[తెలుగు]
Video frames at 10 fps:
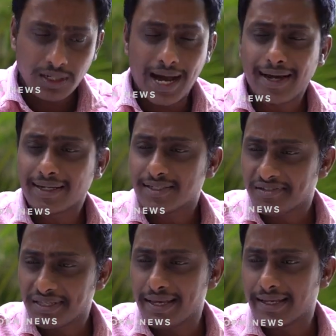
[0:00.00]

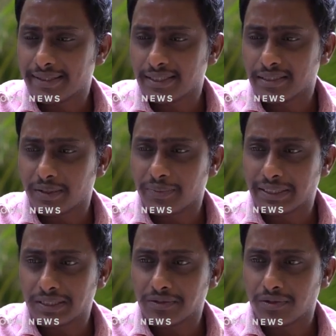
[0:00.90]
కాంగ్రెస్కు ఏ గతితో
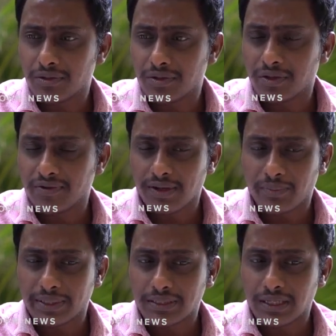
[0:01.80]
పట్టిందో రెండు వేల
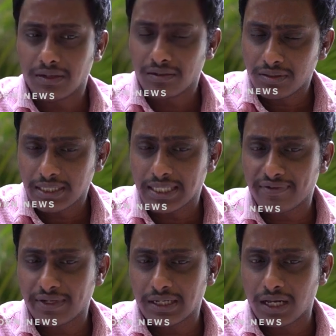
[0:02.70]
పద్నాలుగులో
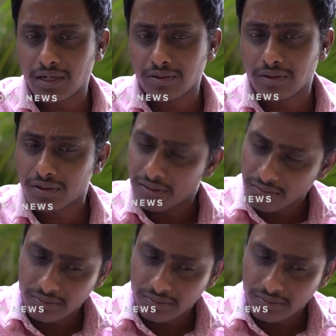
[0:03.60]
ఇరవై నాలుగులో